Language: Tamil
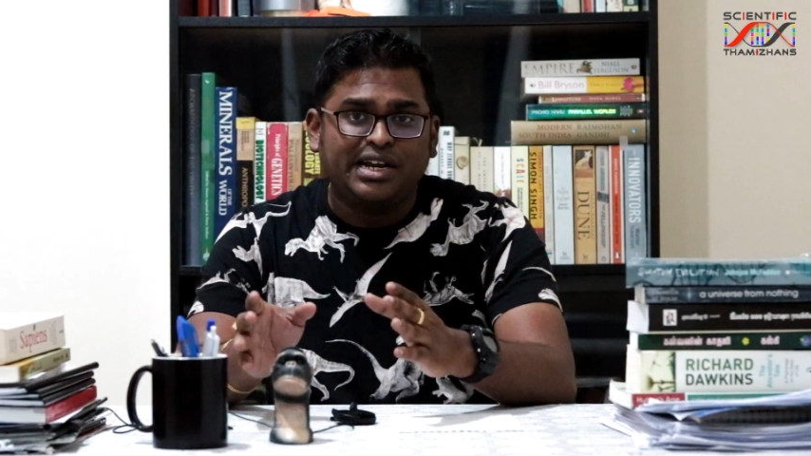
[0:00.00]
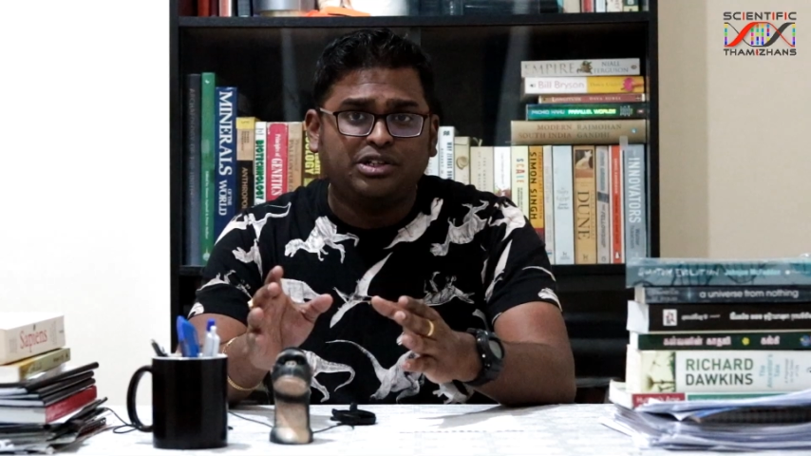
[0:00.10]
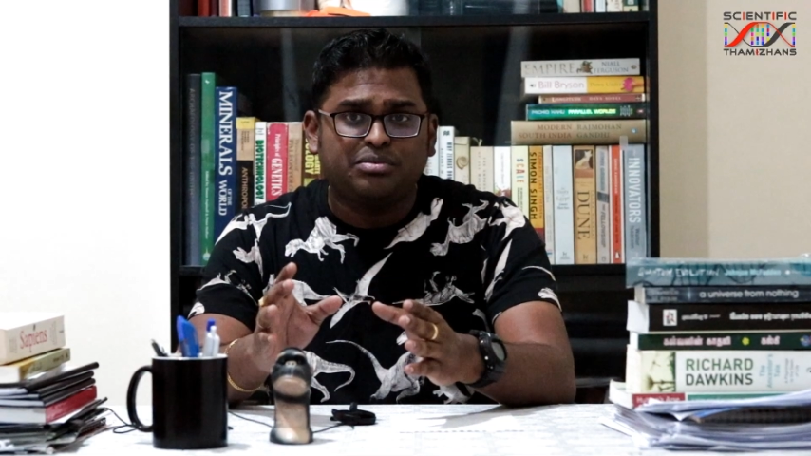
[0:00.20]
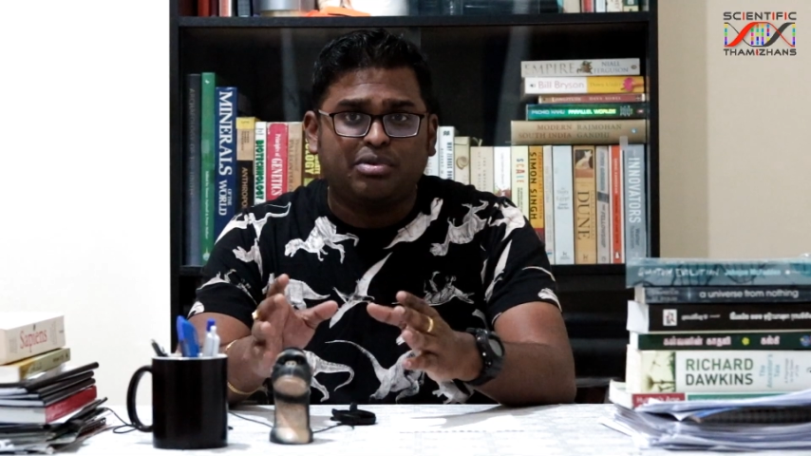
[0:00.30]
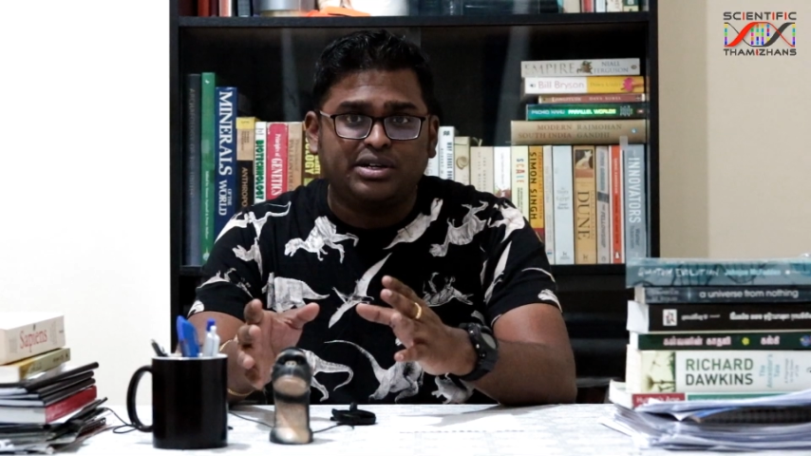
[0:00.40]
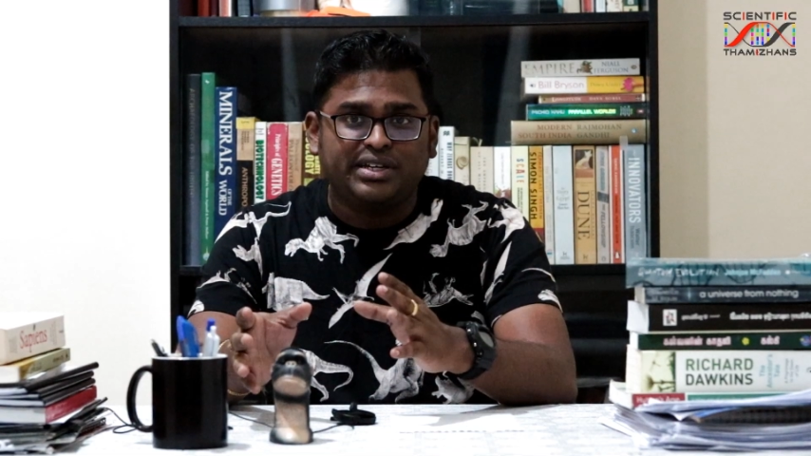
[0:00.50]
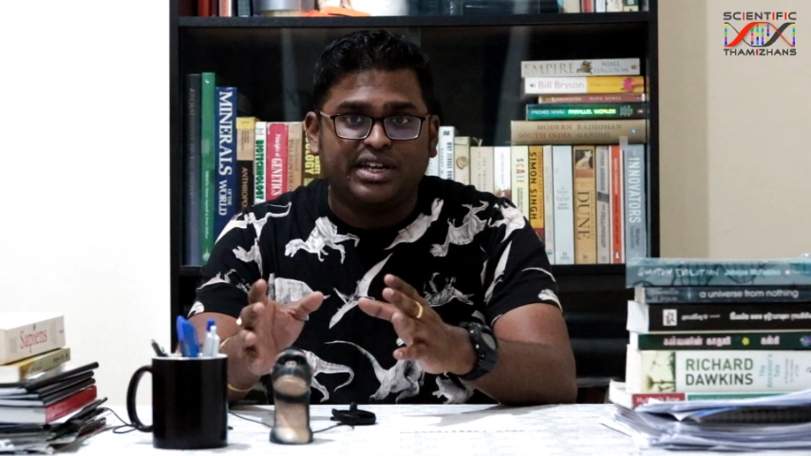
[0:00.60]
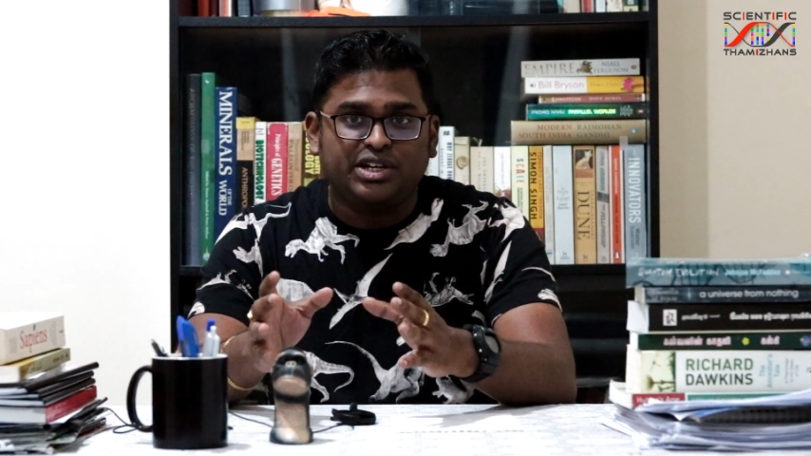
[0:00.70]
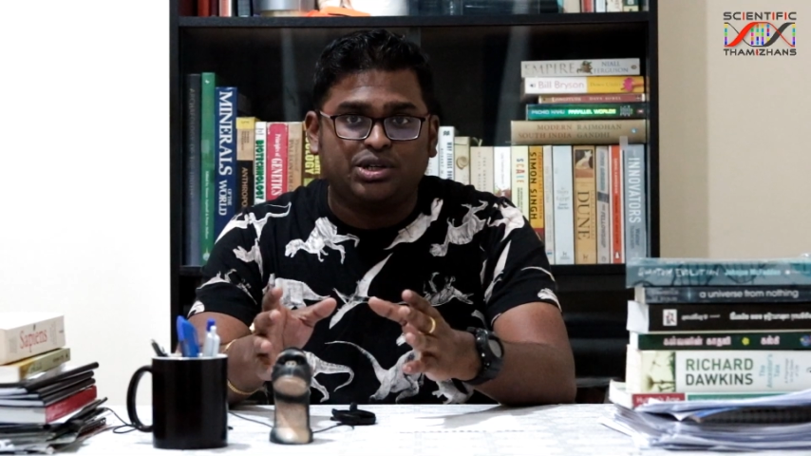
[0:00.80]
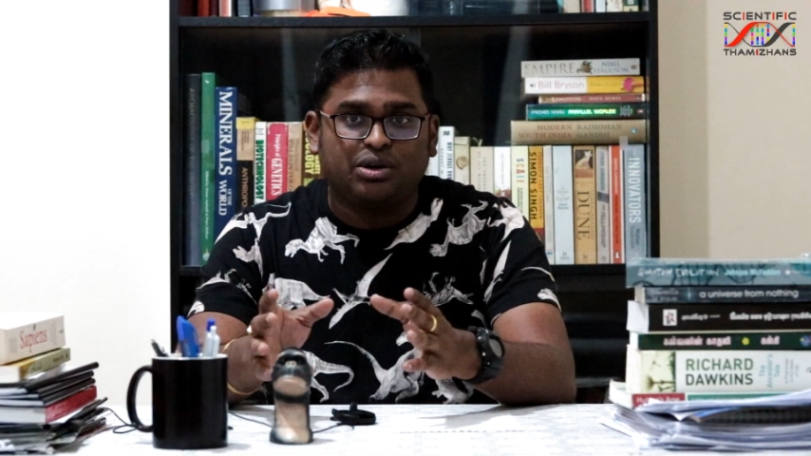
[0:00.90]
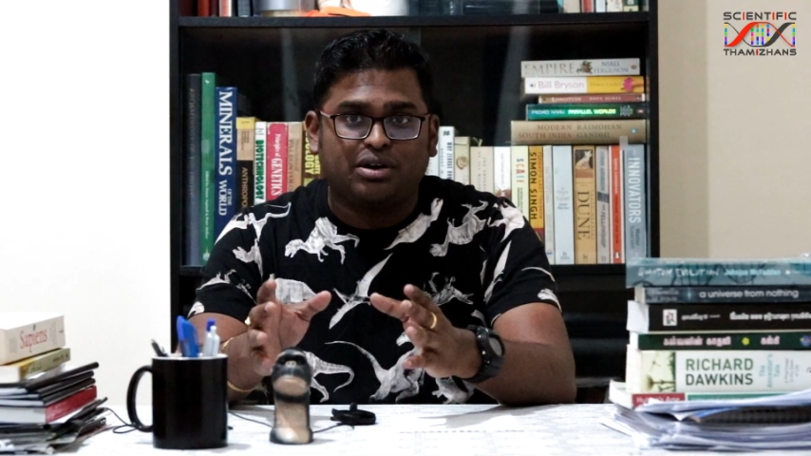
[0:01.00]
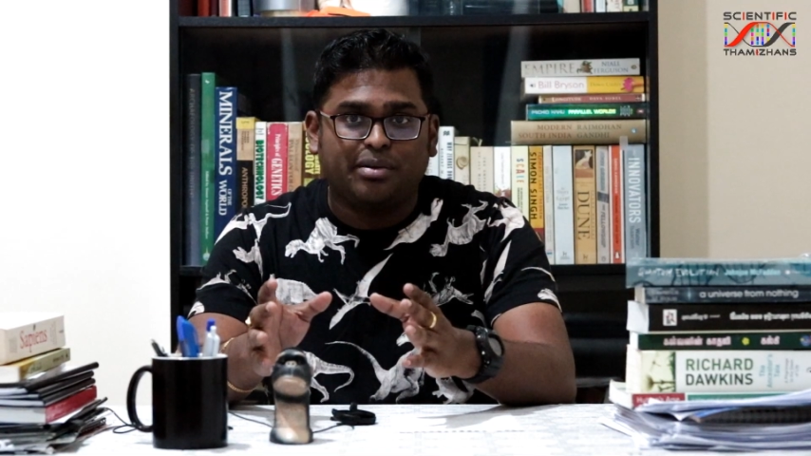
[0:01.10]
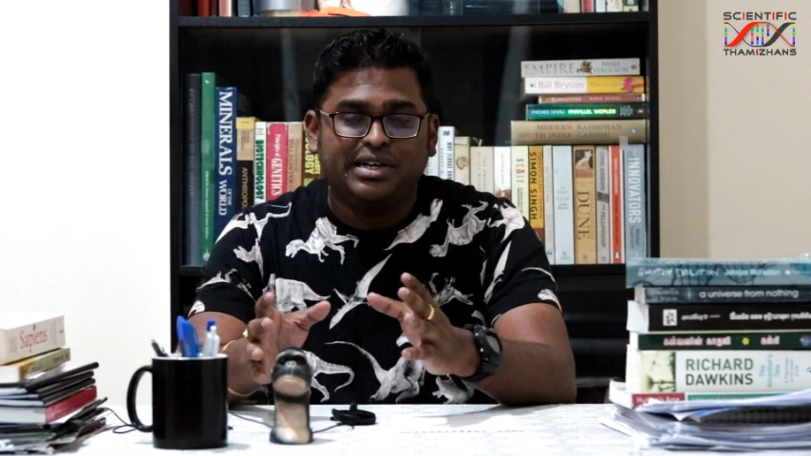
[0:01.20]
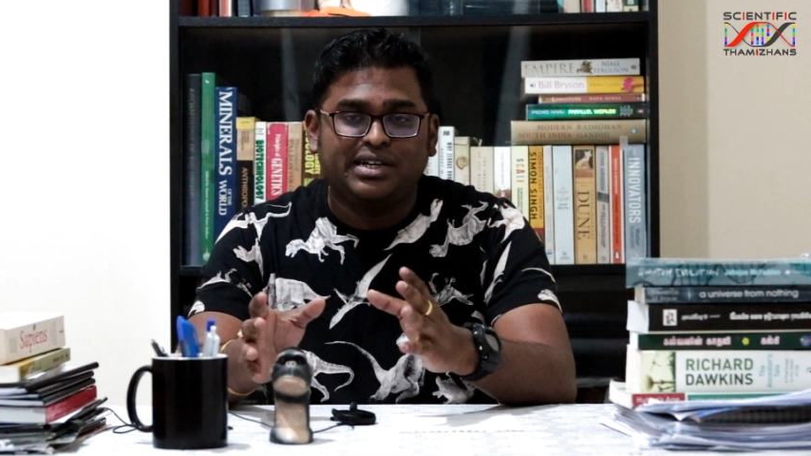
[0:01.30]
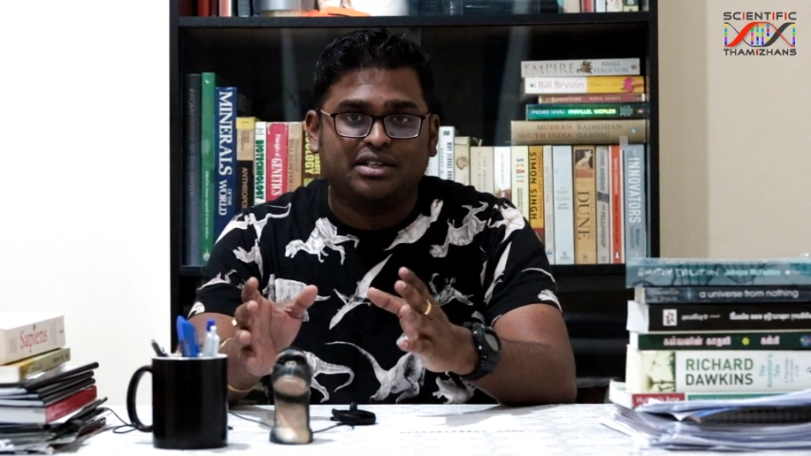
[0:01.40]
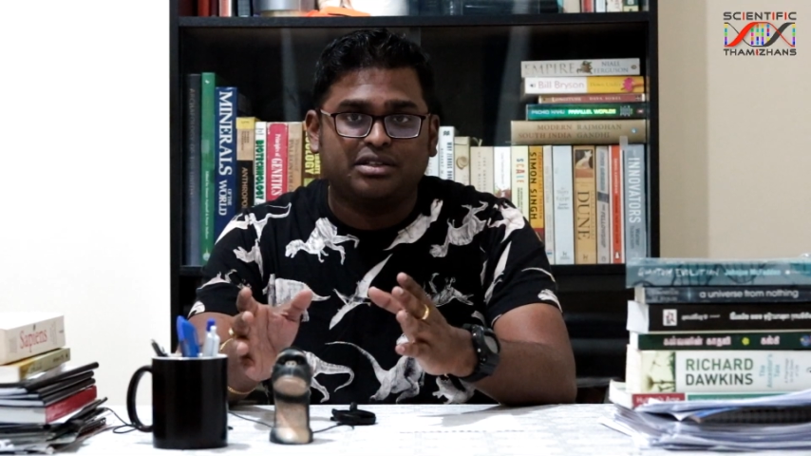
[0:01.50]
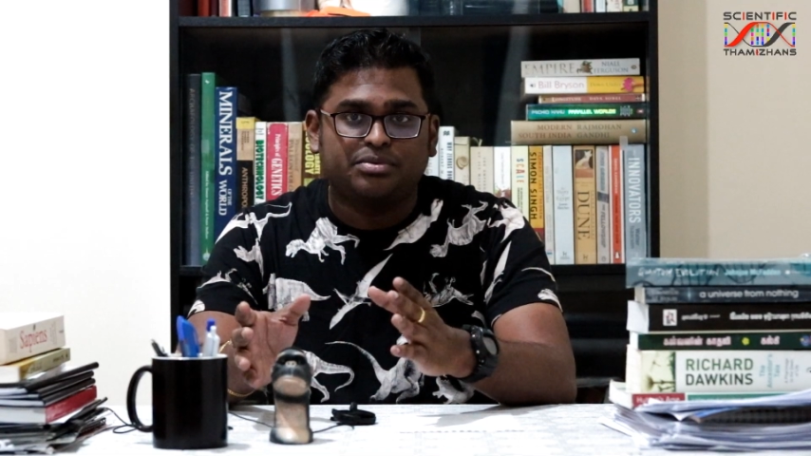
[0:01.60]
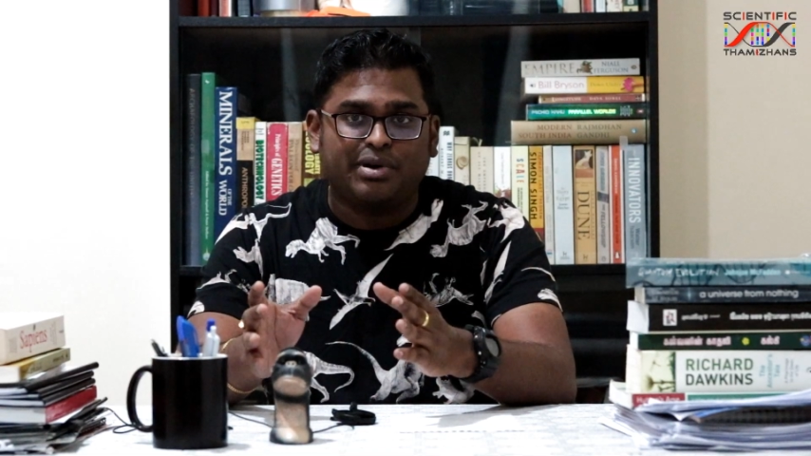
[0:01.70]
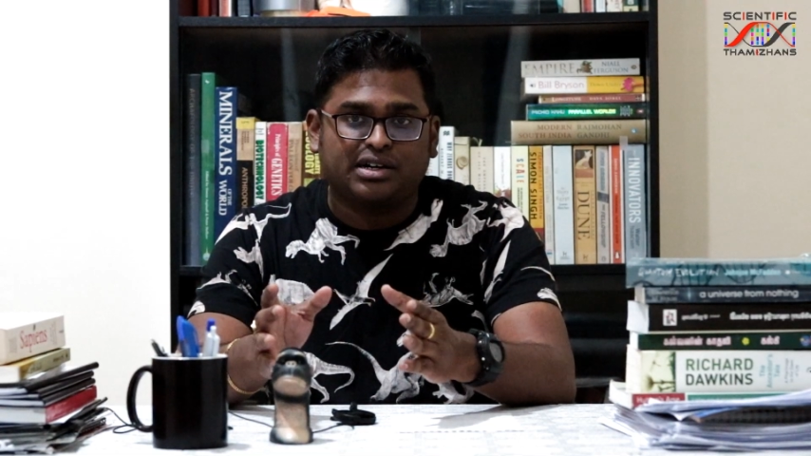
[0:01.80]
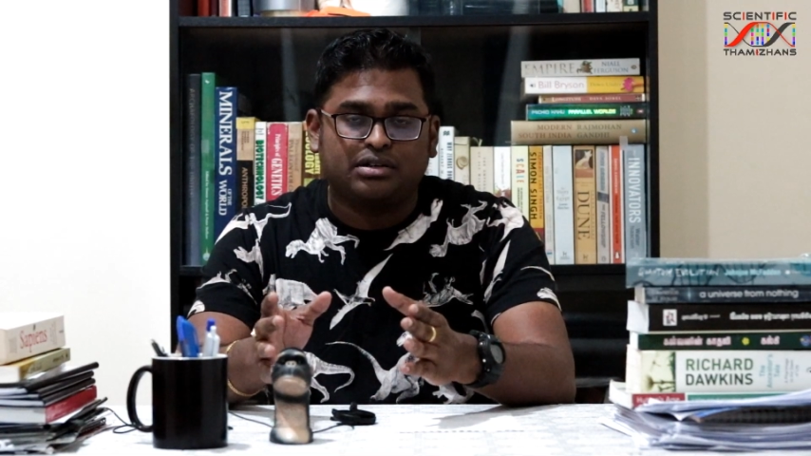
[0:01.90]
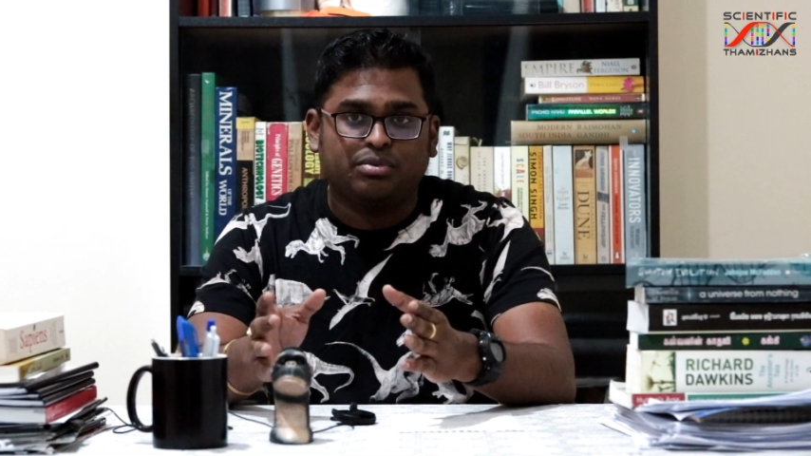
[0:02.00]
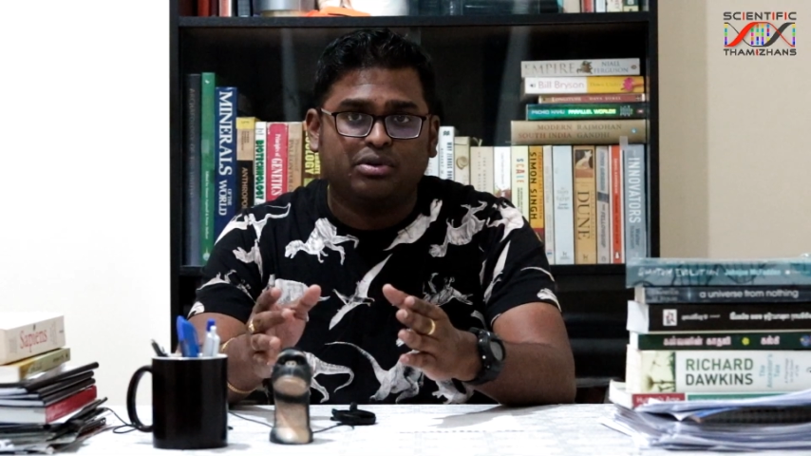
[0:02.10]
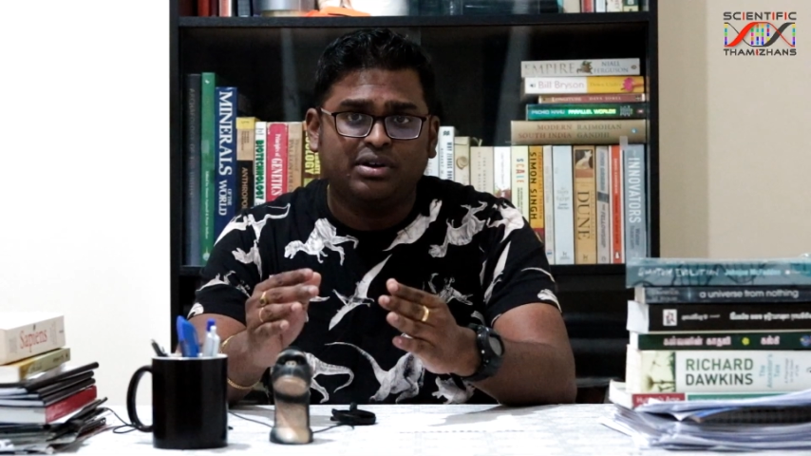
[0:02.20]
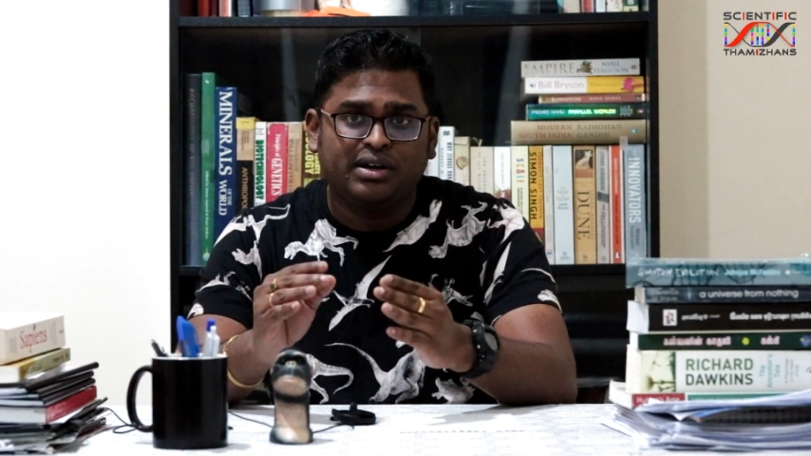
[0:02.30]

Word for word: பிரெயின் டு பாடி ரேஷியோ அப்படிங்கிறத வச்சு பார்க்குறப்போ